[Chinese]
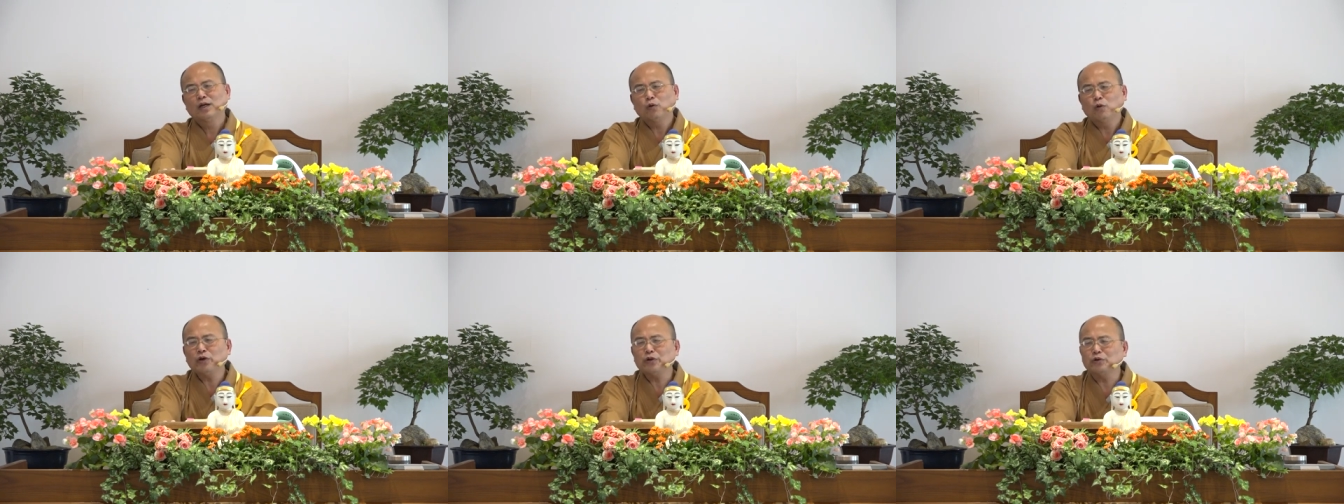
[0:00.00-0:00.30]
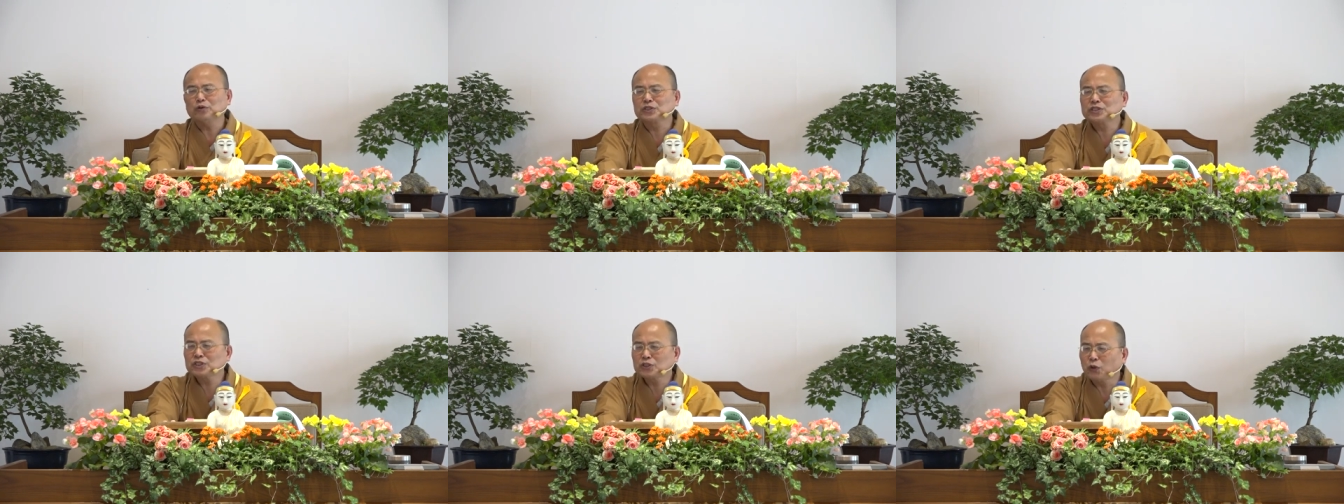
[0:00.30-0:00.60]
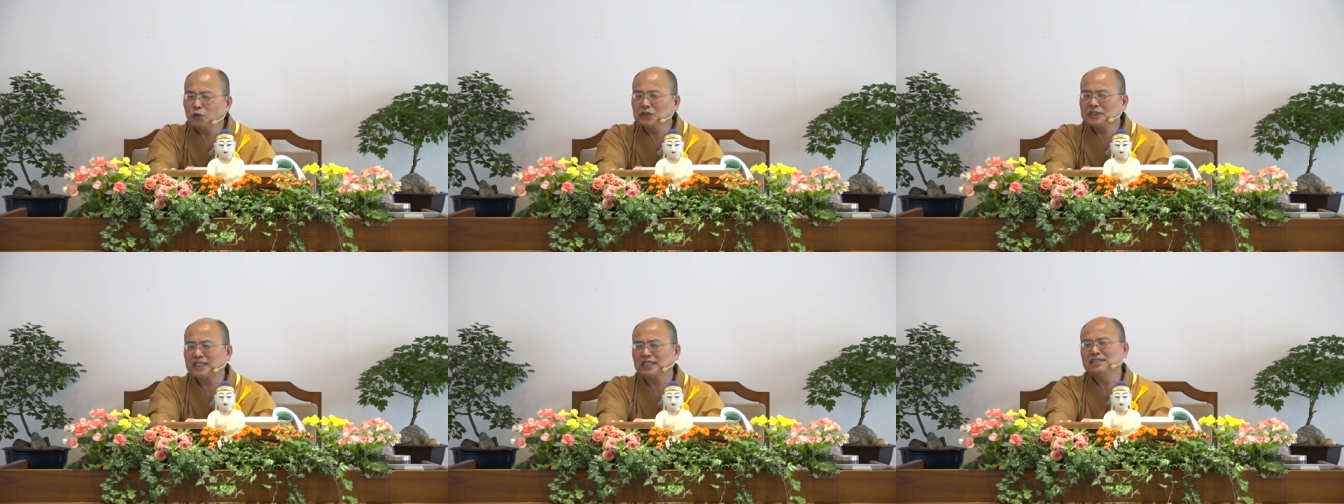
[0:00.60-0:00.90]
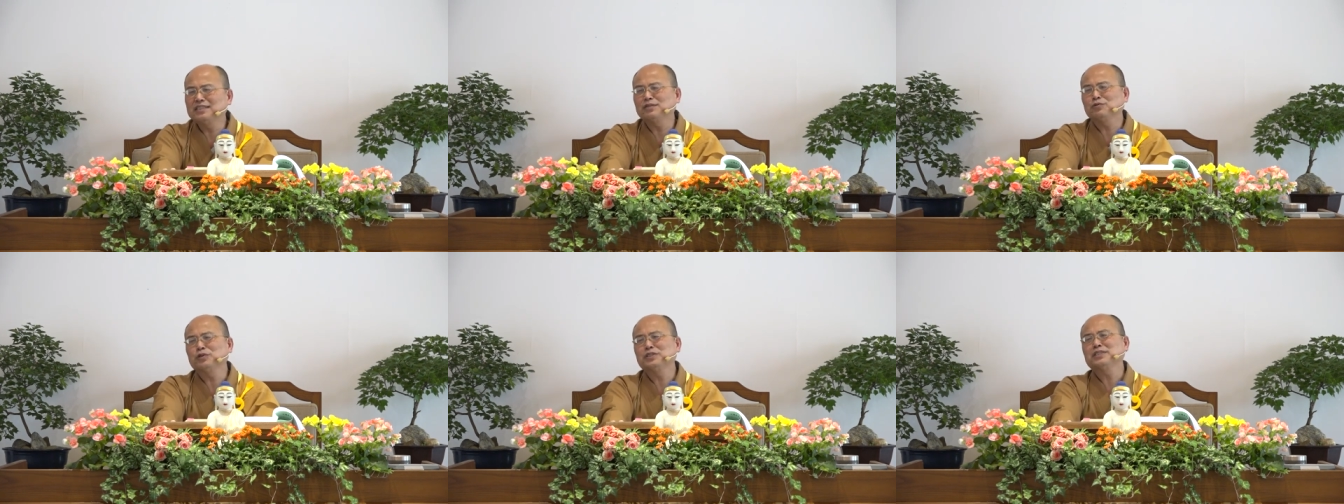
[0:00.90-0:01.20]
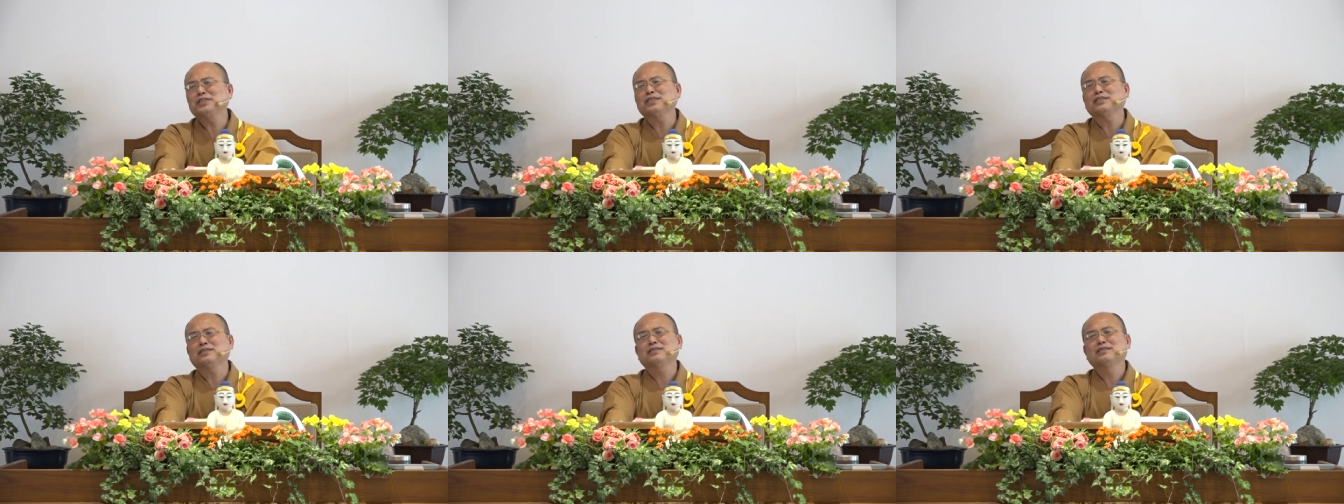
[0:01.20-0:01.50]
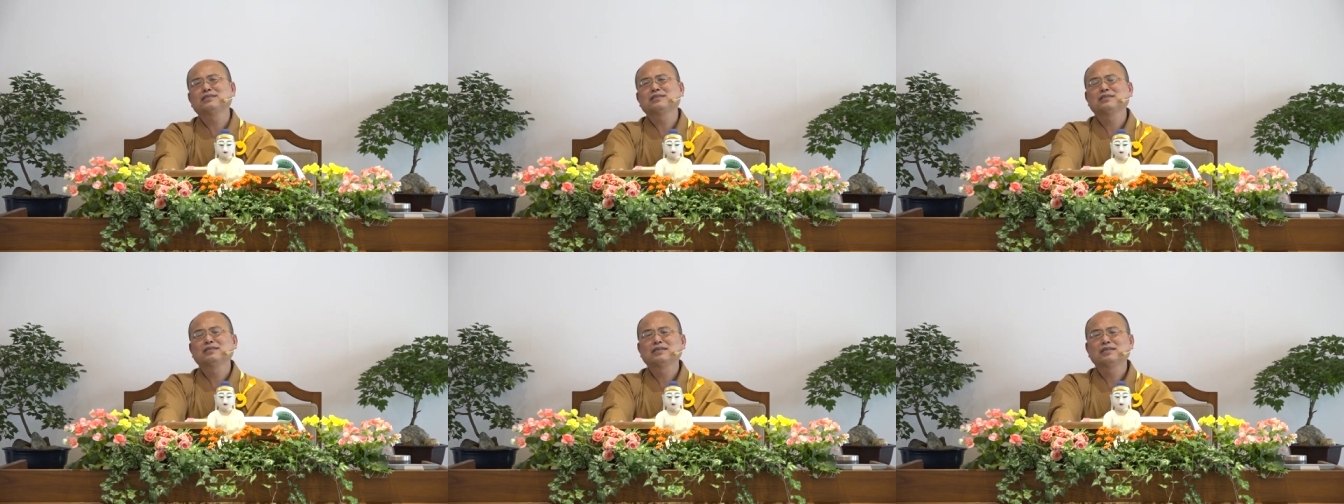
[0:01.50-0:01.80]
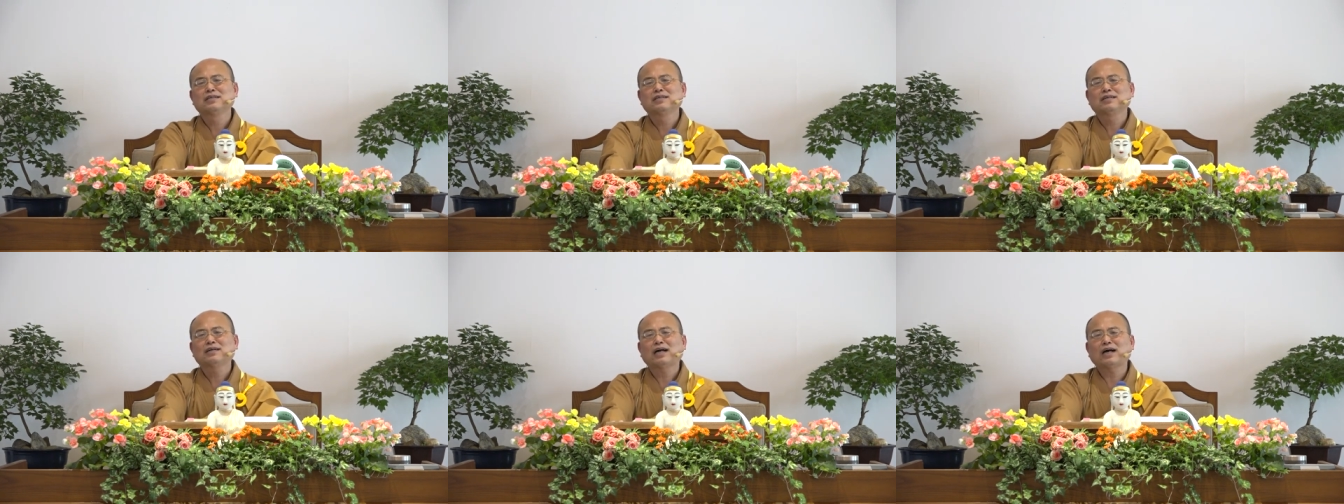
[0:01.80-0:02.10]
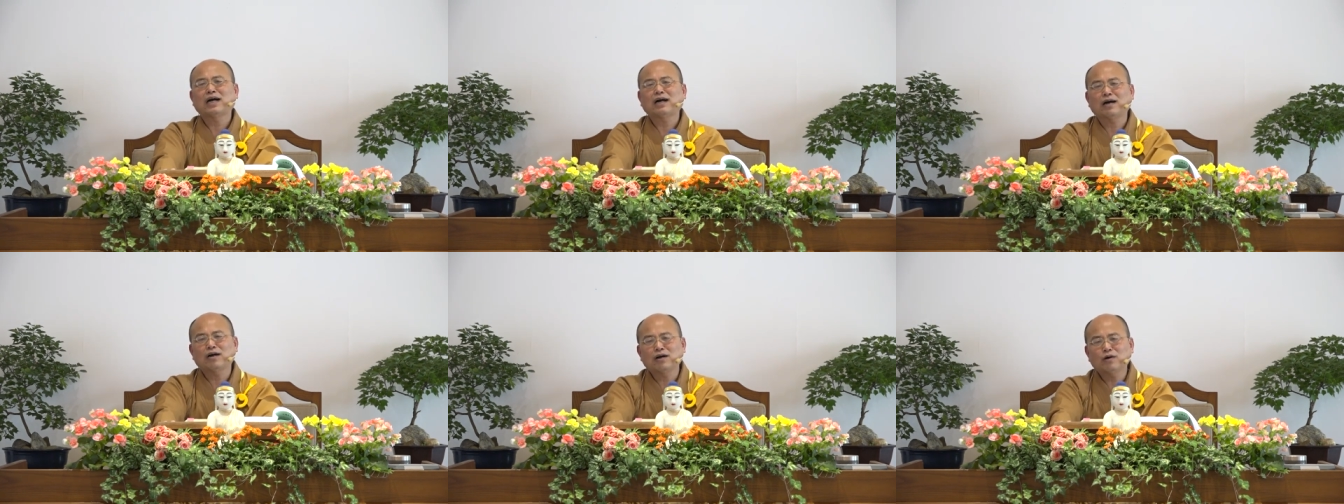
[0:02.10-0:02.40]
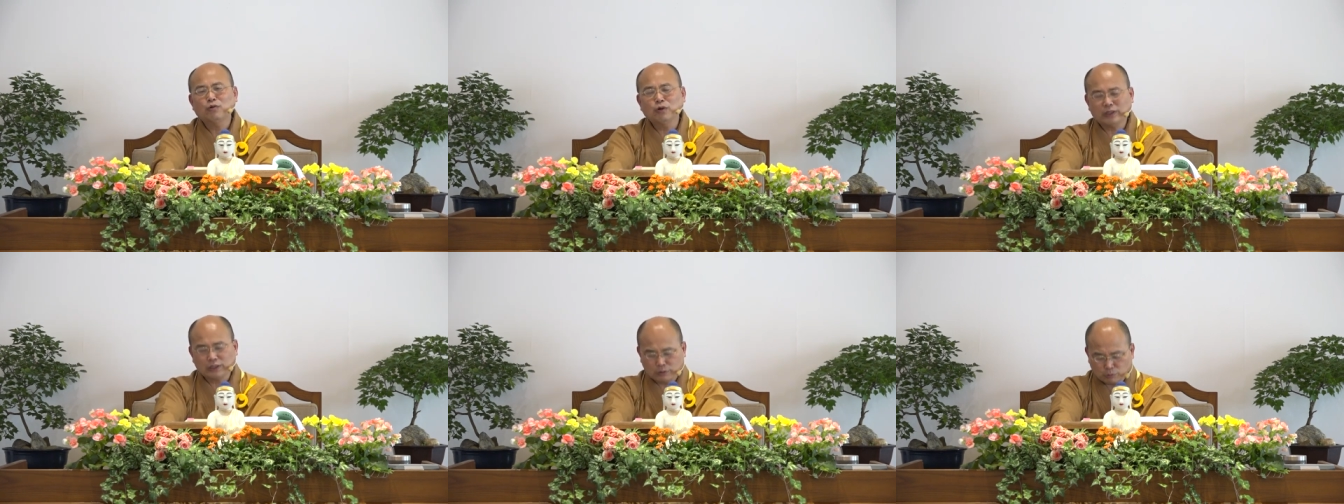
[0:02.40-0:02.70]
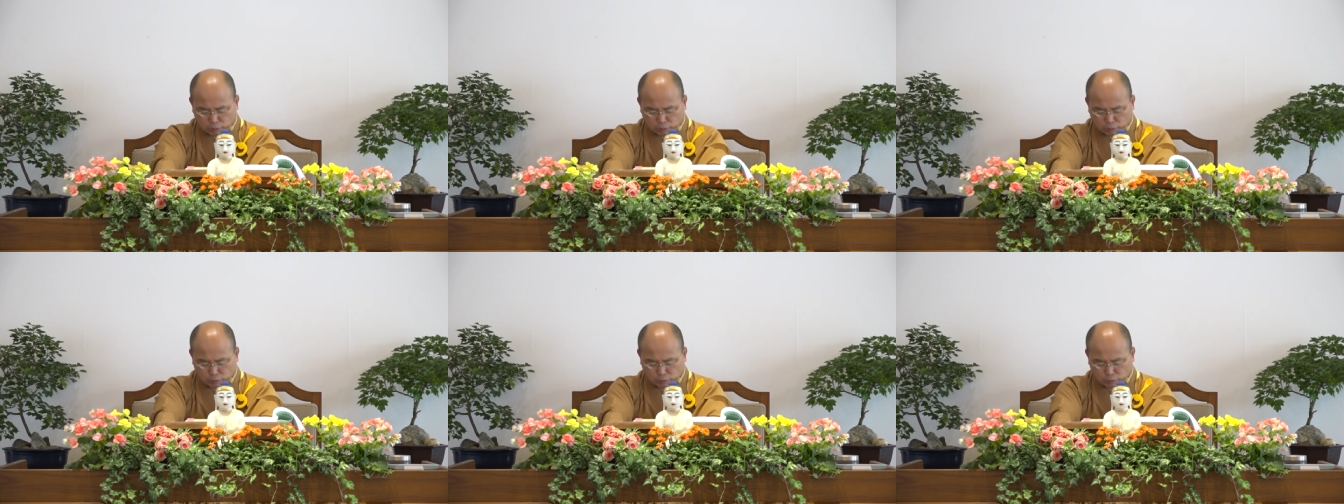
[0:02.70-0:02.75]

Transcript: 会有瘦身的问题，啊，会